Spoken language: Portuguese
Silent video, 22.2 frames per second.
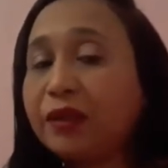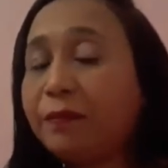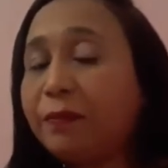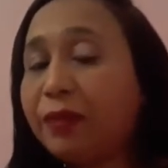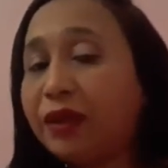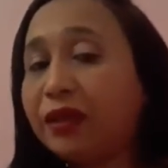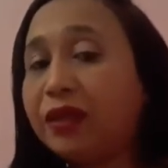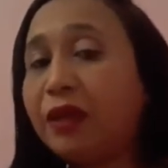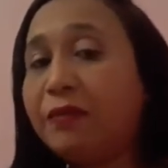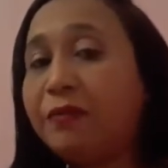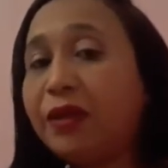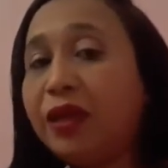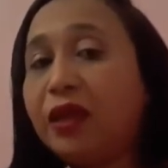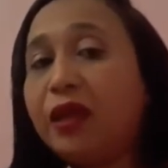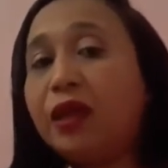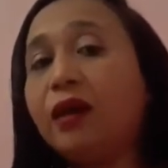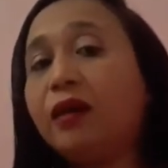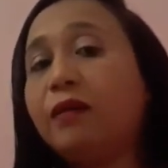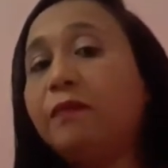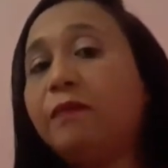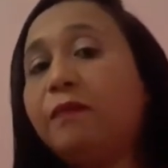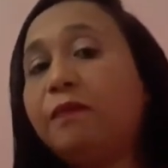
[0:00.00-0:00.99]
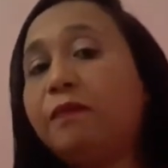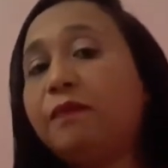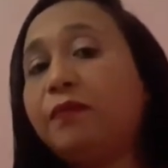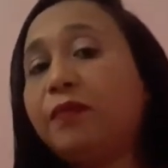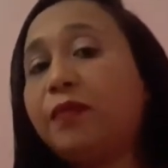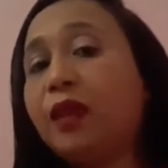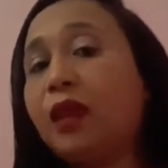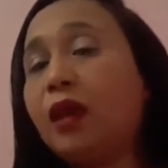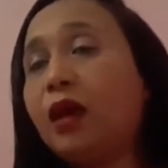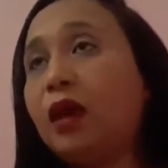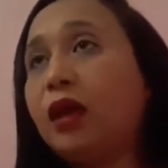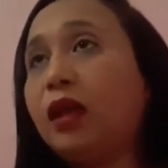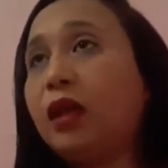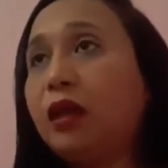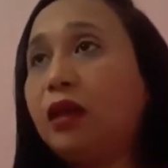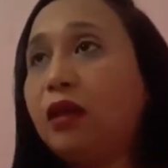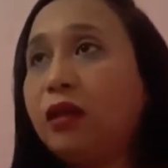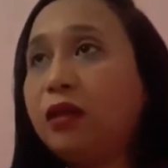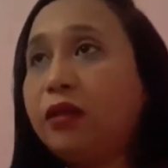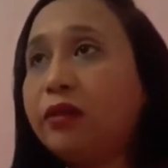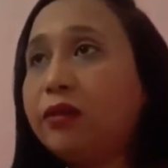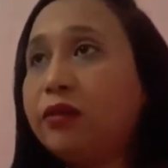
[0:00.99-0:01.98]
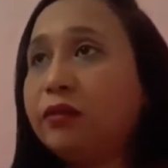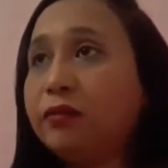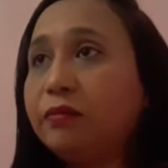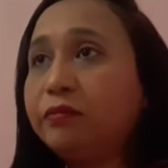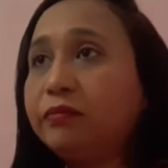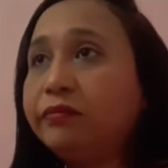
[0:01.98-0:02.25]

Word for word: pandemia, aí